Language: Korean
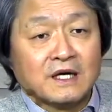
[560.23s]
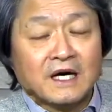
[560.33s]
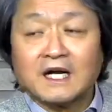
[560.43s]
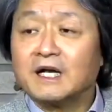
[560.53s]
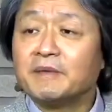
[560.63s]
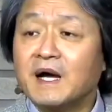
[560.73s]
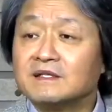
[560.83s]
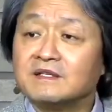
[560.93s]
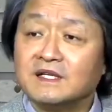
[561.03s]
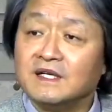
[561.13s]
하나님의
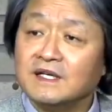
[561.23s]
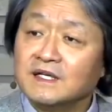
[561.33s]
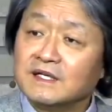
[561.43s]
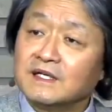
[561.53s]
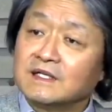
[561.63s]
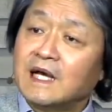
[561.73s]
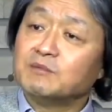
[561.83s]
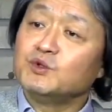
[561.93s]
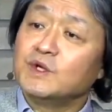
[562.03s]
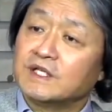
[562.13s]
아들이
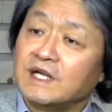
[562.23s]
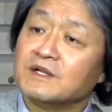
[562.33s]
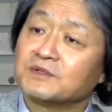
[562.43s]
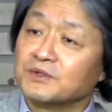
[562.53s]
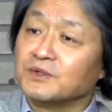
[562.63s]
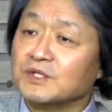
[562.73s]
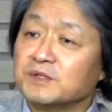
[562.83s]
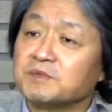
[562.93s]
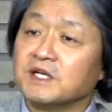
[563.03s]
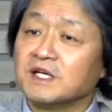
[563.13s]
나무 위에 달렸어도
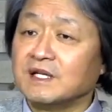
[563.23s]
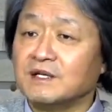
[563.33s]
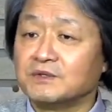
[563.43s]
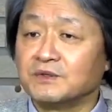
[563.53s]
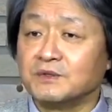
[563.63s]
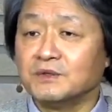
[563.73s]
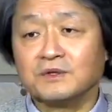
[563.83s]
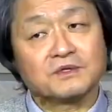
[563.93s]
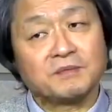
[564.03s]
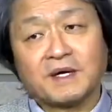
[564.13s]
십자가에 달렸어도
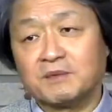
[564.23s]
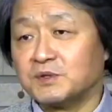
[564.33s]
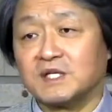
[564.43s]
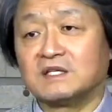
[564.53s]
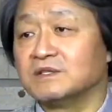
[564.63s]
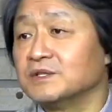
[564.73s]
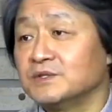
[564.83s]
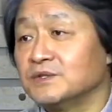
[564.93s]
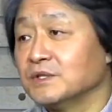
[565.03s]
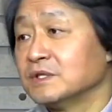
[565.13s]
그것을 바라보지 않는 것이죠.